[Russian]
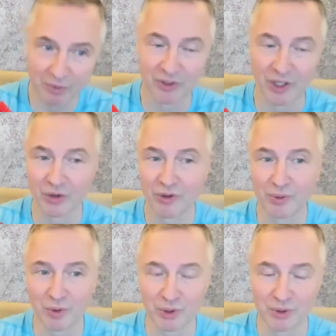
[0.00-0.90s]
Повторяю
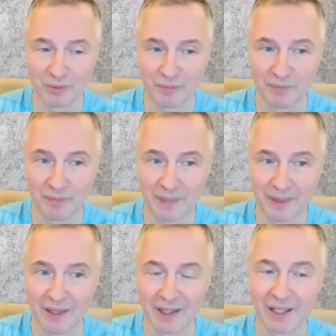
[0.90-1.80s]
вопрос.
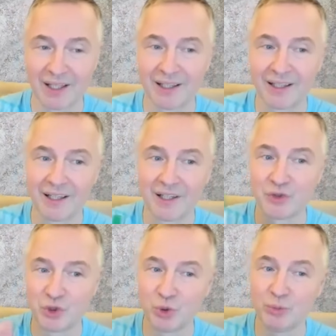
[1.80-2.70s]

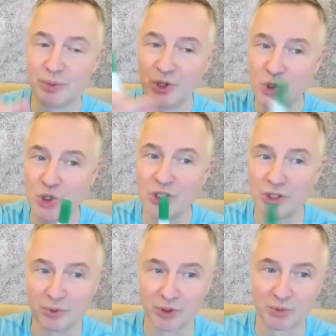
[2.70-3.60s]
В чем
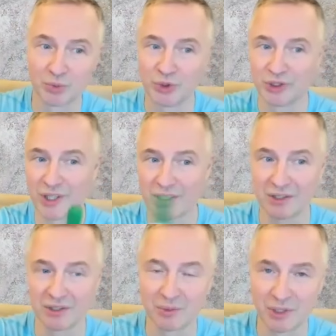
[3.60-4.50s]
причина, почему у них
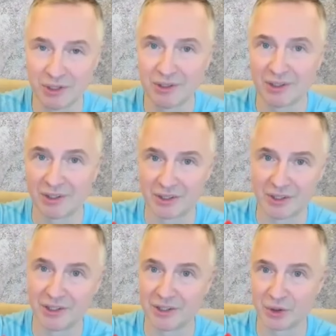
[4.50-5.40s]
разное мнение
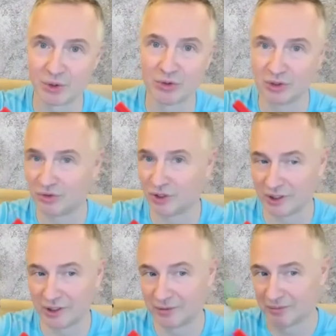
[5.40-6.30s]
относительно какого-то
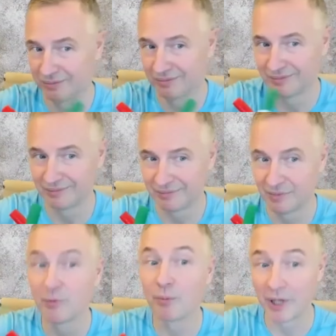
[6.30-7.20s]
факта?
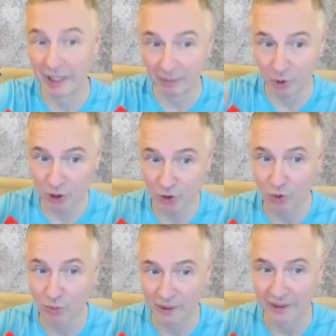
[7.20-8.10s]
Правильно, прошлый
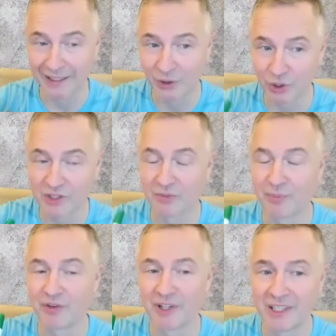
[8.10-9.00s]
опыт, который
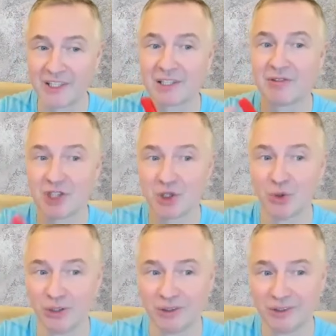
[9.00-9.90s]
превратился во
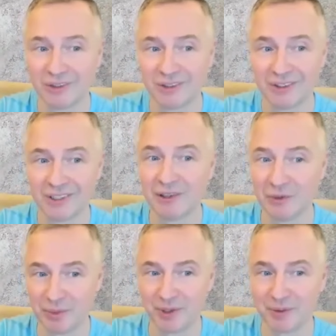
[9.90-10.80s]
что?
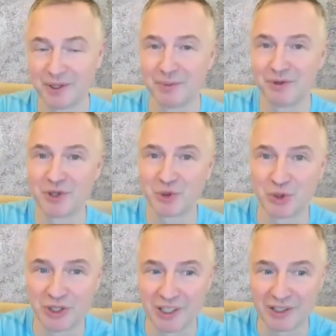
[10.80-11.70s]
Давай прямо тебя подвожу.
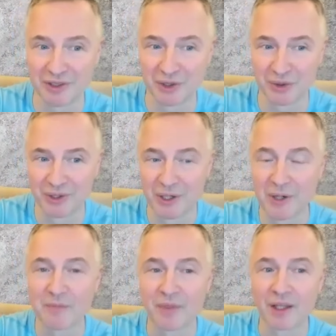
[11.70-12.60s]
К... Ну,
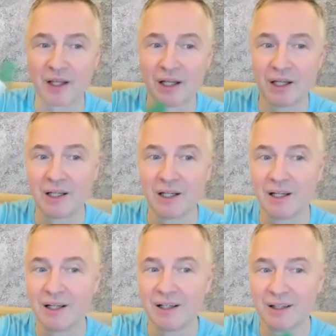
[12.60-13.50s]
ну,
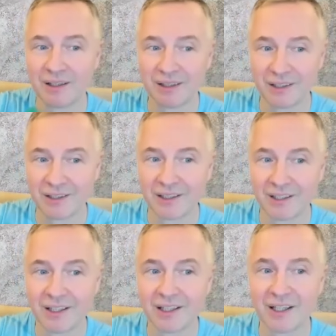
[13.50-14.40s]
превратились к
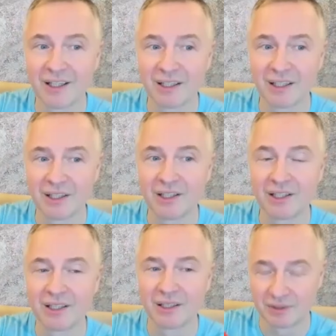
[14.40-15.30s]
знания
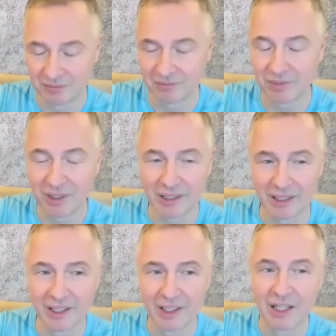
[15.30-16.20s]
по данному э,
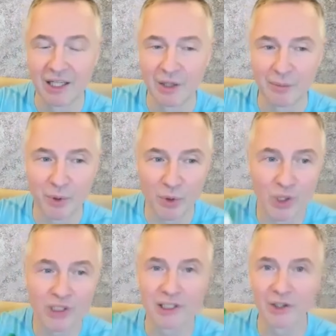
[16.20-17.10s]
какому-то факту.
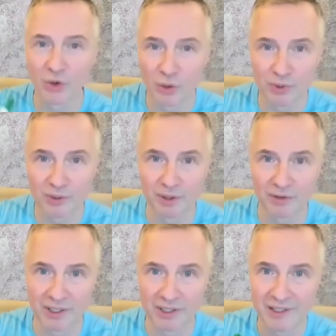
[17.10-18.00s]
Прошлый опыт
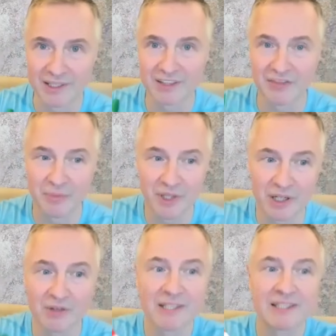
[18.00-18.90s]
превратился в
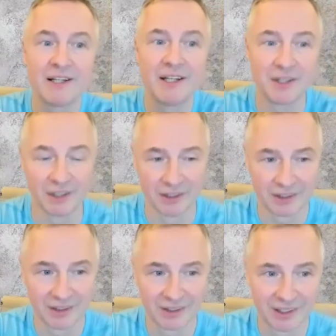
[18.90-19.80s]

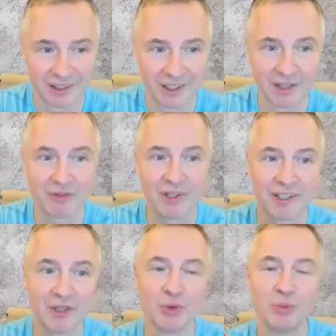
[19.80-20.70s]
мировоззрение. Зрение, ну,
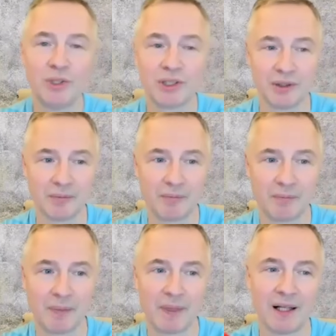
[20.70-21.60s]
ну, в мировоззрение,
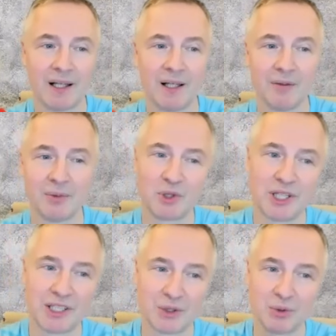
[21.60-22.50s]
знание.
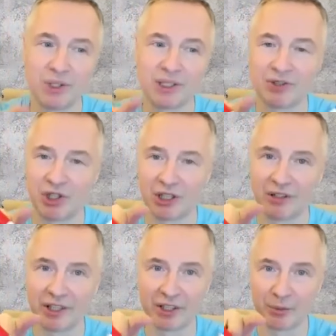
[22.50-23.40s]
Получается, у этого
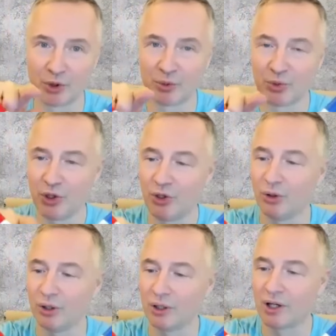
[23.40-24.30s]
человека, допустим, у
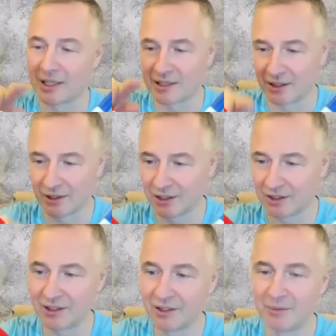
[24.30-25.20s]
нее красная
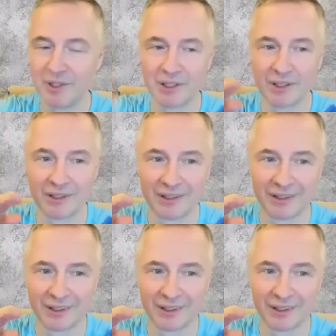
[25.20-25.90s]
картина мира,